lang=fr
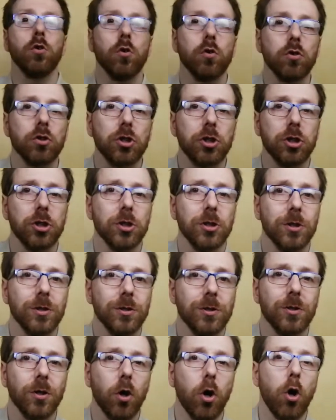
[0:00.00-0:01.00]
Donc,
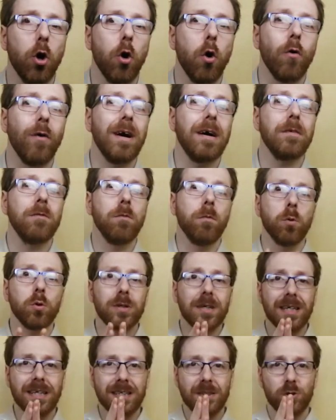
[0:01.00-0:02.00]
on va vous
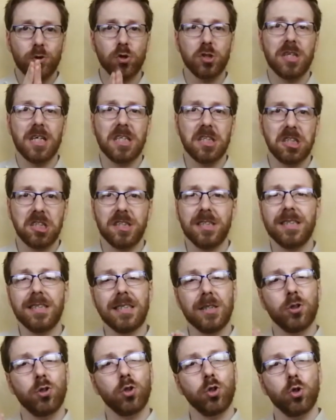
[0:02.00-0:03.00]
montrer ce que j'ai
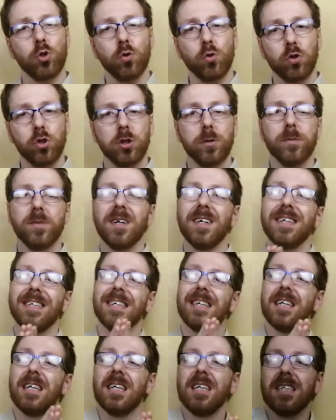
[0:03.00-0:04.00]
acheté, ce que je consomme
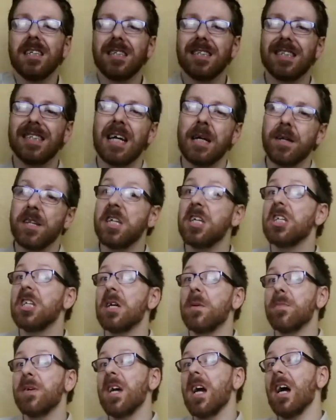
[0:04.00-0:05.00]
ce si
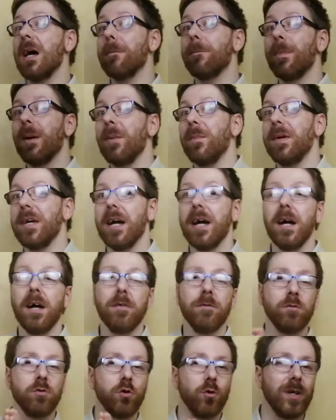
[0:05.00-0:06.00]
c'est bien, pas
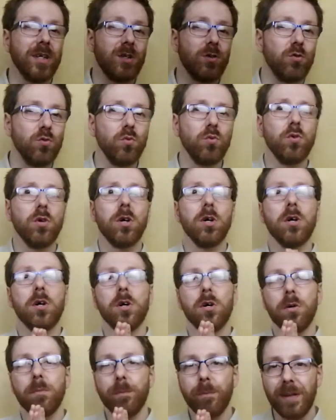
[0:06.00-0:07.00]
bien, vous aurez tous
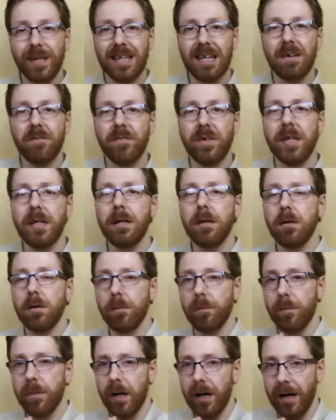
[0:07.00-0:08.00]
mes avis
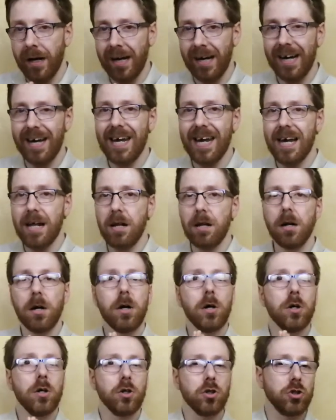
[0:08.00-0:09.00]

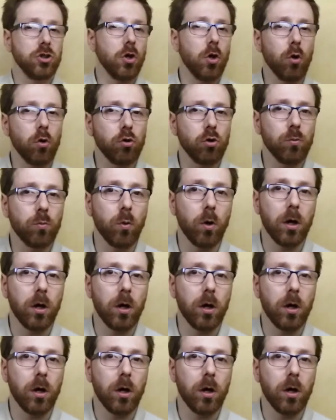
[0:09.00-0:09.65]
réels sans langue de